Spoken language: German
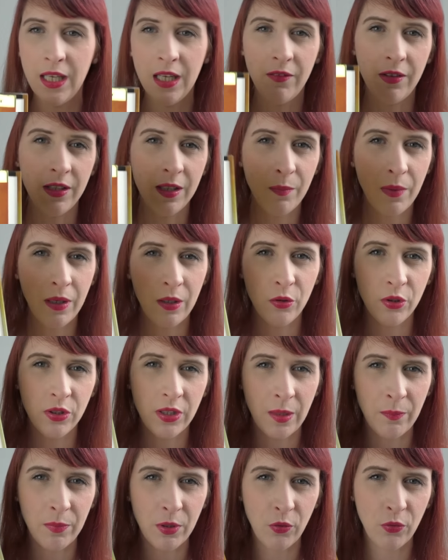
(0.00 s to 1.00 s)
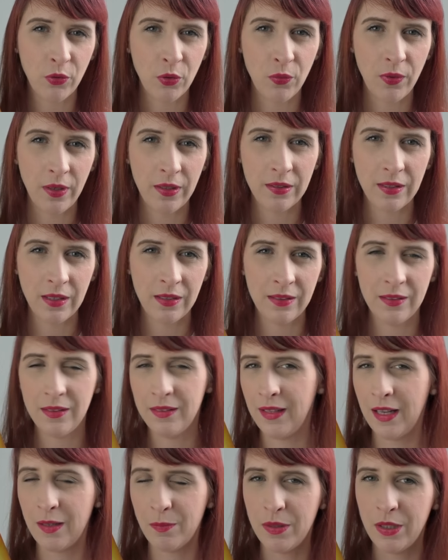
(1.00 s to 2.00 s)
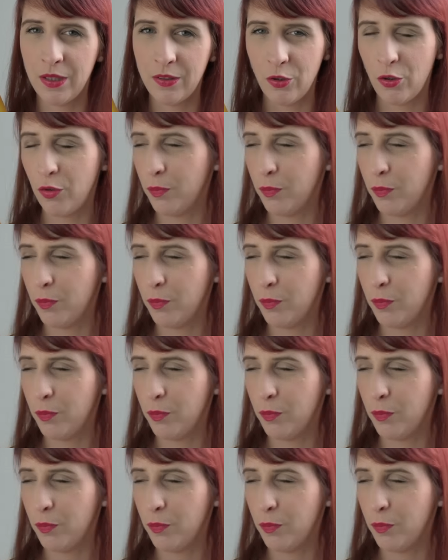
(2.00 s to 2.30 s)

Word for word: Wenn ihr mal Lust habt auf sowas, dann sagt mir das doch